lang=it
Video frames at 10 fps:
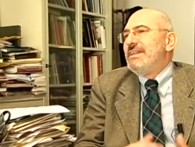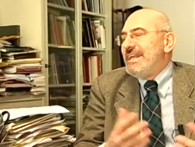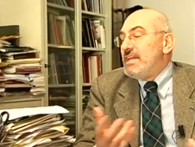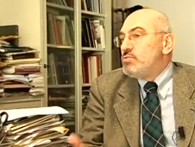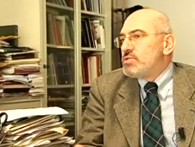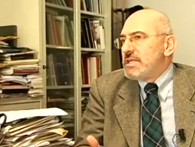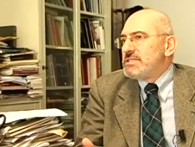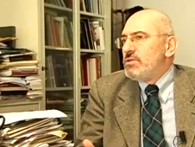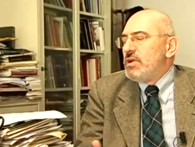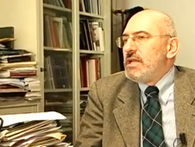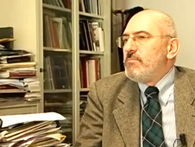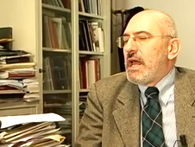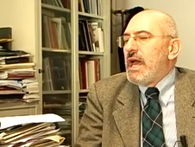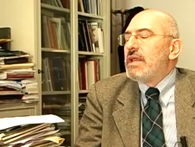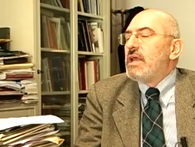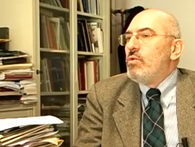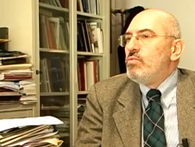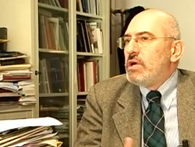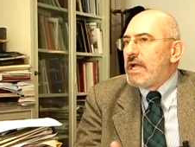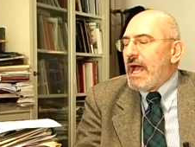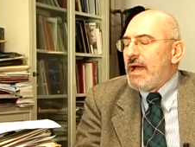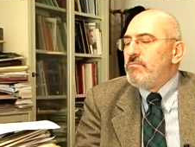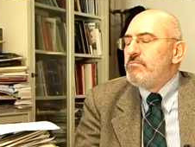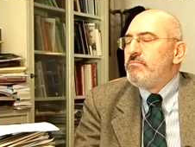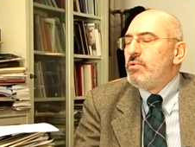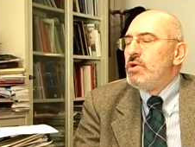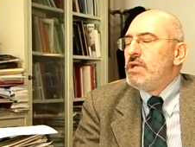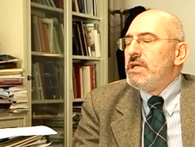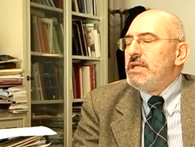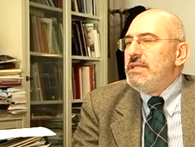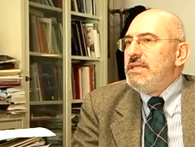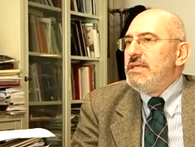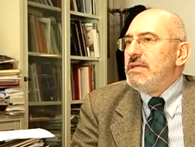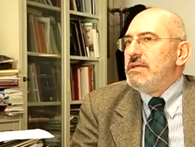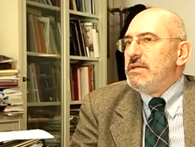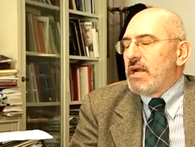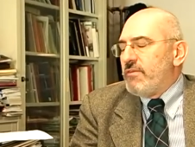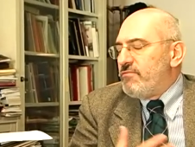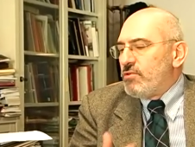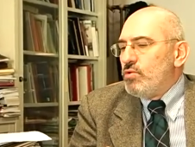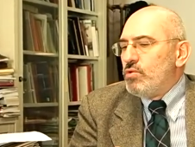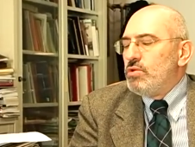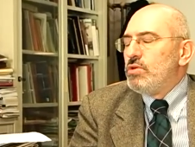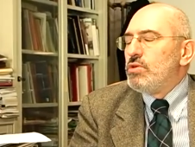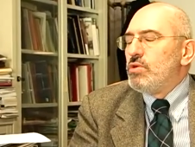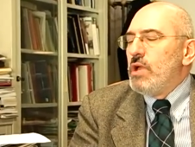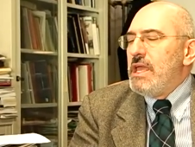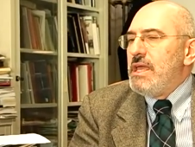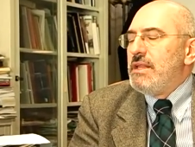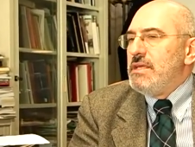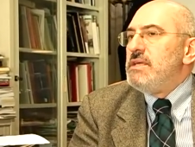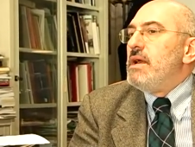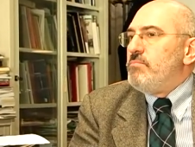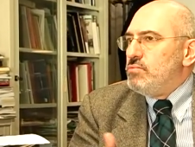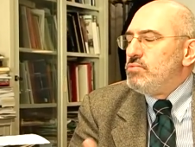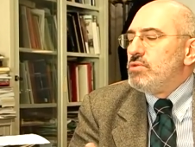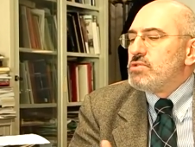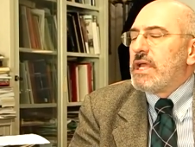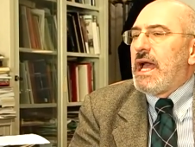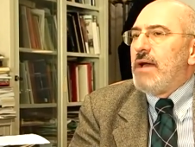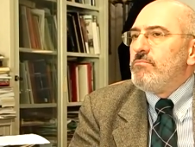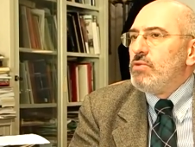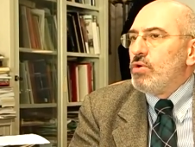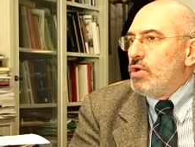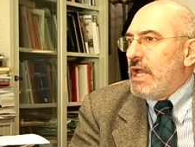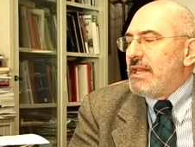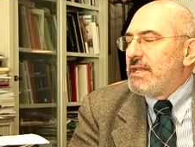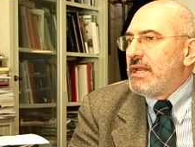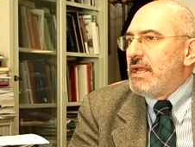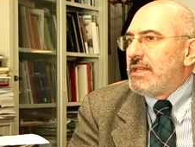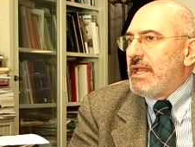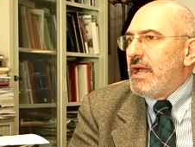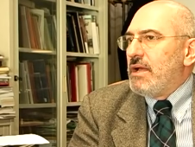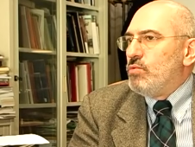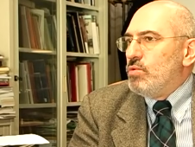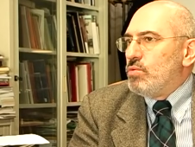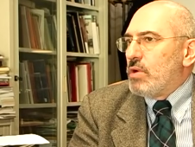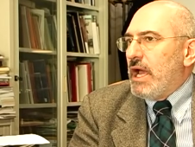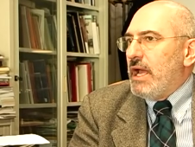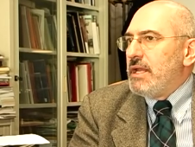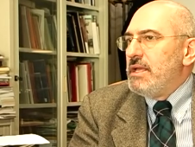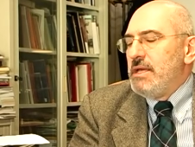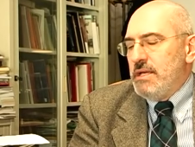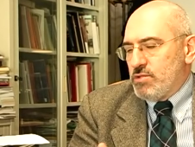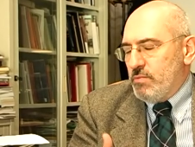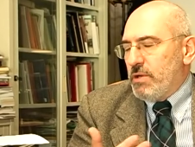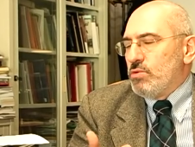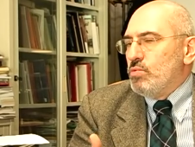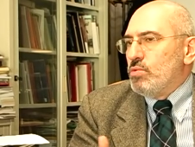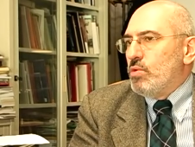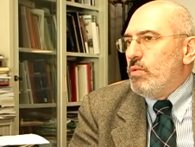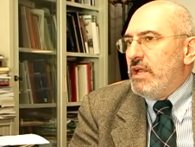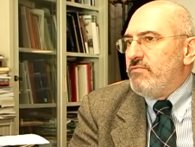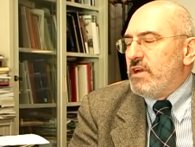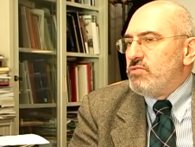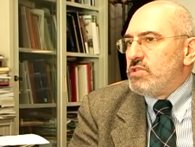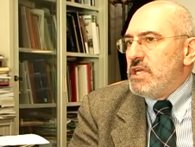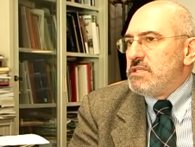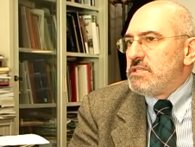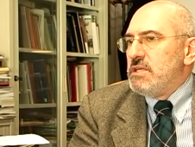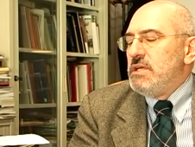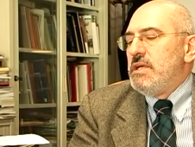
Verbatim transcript: dell'illustrazione libraria, un campo di eh, raffronto e di appunto scambio con altre realtà culturali, soprattutto quelle francesi